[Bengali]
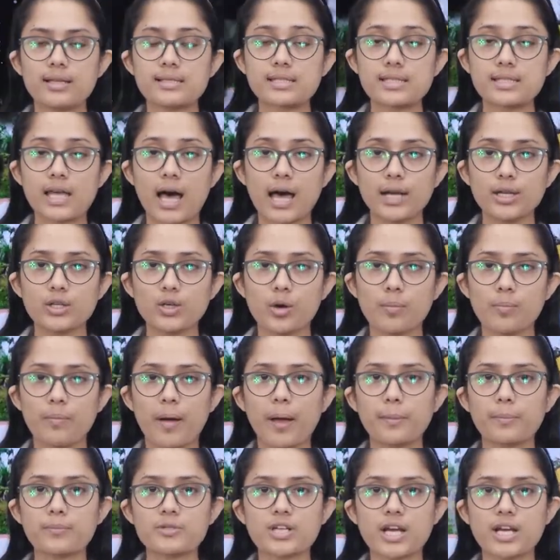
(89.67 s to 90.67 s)
স্থানীয়
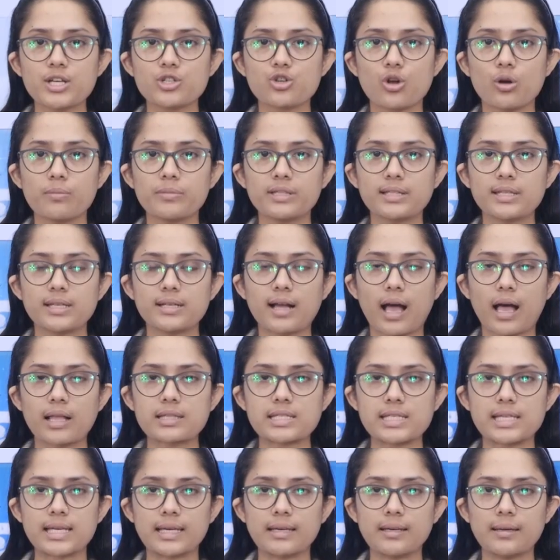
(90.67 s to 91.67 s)
ব্যবসায়ী সমিতির
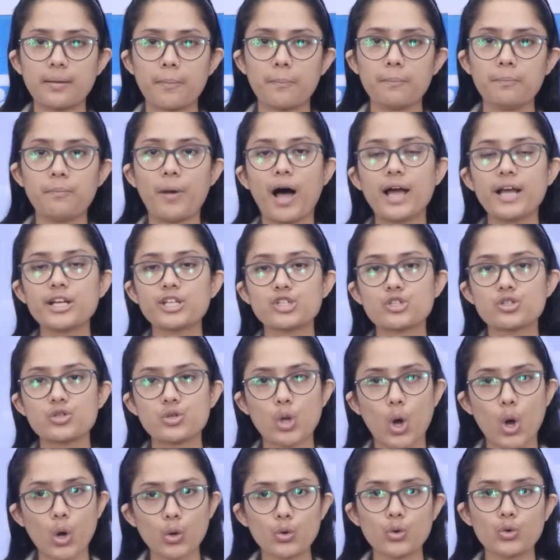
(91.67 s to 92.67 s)
কাছে ২২
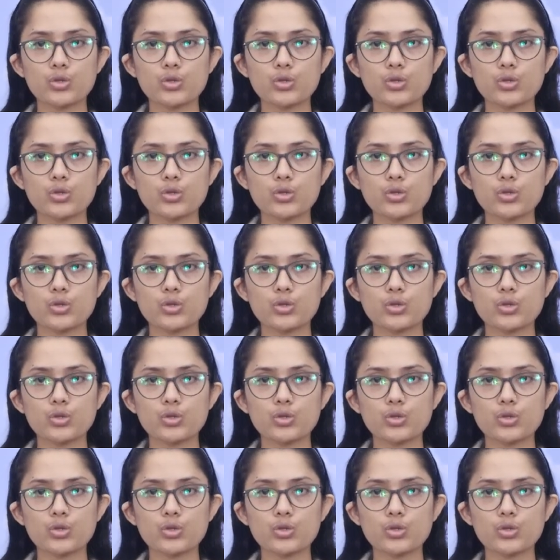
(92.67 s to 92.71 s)
লক্ষ